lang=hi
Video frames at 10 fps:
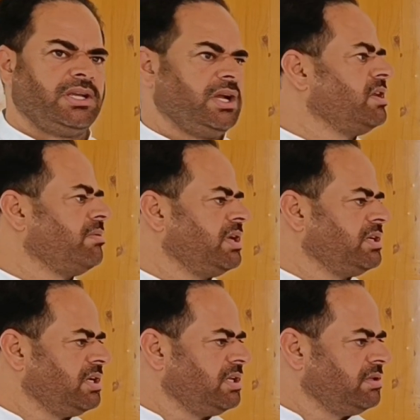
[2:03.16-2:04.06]
आठ के आठ
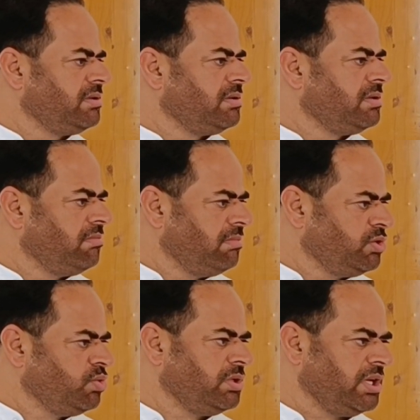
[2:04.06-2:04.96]
हमारे साथ
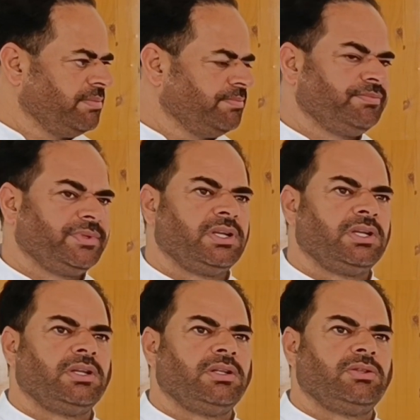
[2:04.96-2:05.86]
मौजूद
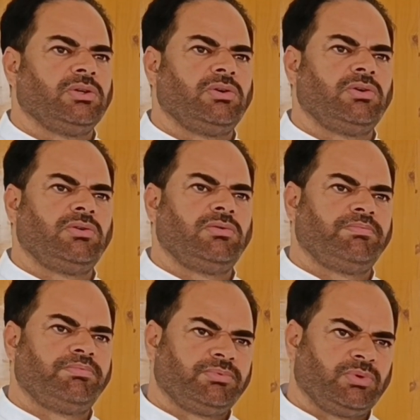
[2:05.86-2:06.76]
हैं तो
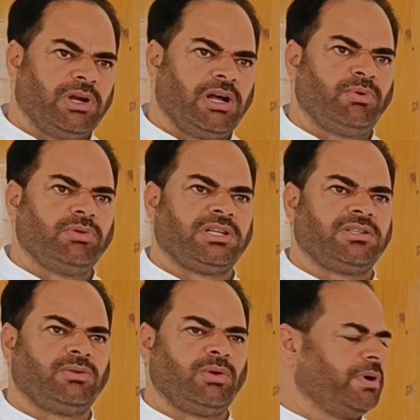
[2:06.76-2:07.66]
थोड़ा बहुत
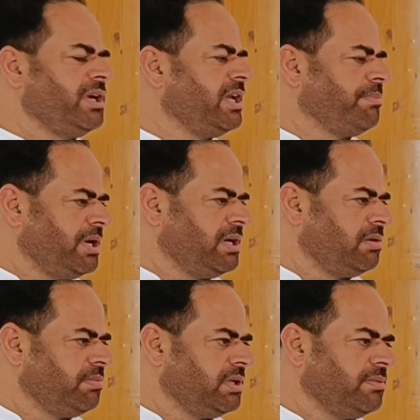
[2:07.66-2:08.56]
असर तो पड़ गया
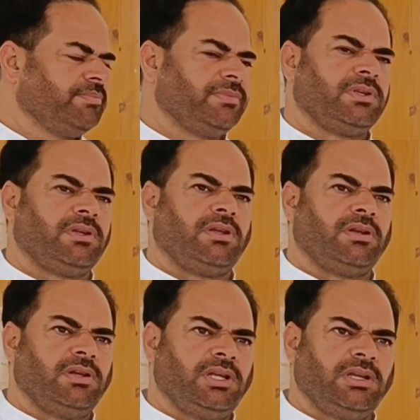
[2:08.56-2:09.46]
पार्टी पे
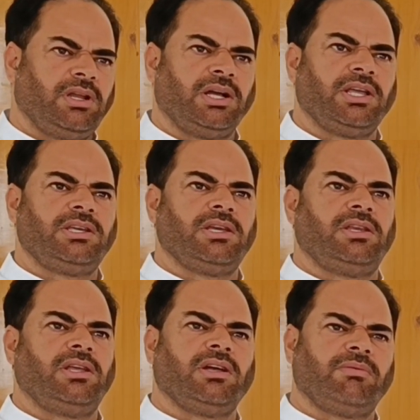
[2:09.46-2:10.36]
लेकिन आगे
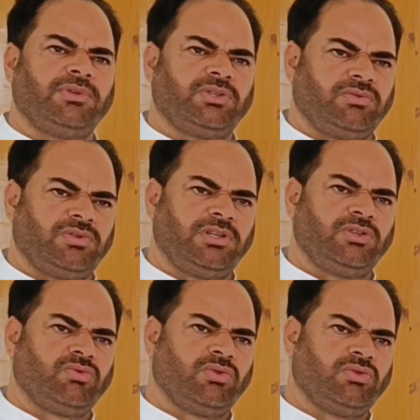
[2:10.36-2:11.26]
के लिए हम इस
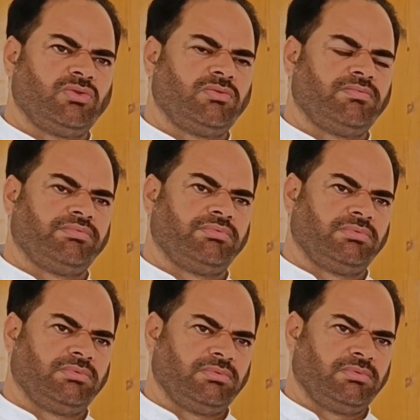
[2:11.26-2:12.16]
चीज़ को जो
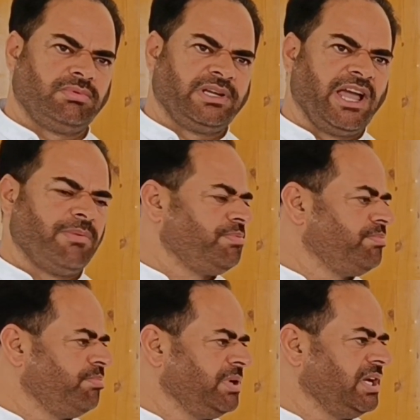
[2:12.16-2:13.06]
गैप
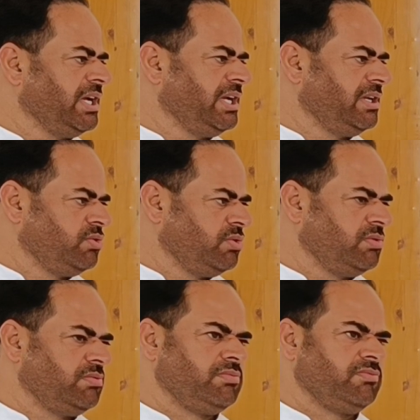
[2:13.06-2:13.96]
बना है जो
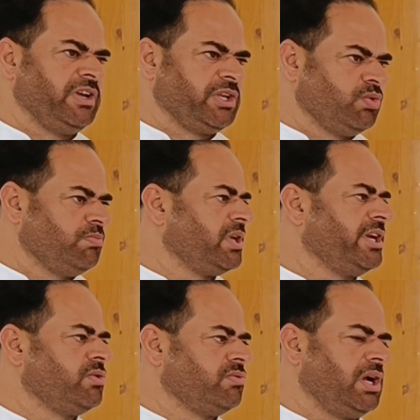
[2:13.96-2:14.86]
वैक्यूम
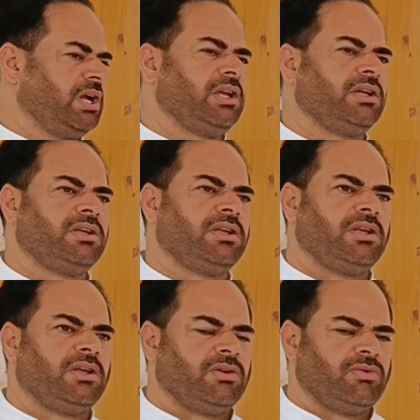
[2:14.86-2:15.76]
क्रिएट हुआ है
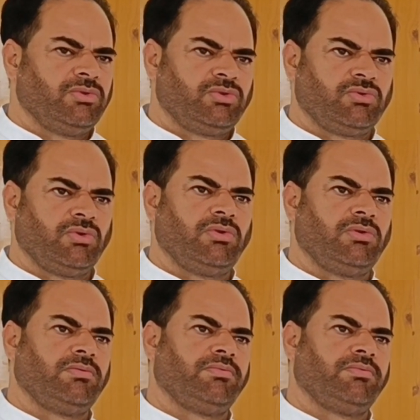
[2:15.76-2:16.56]
उसको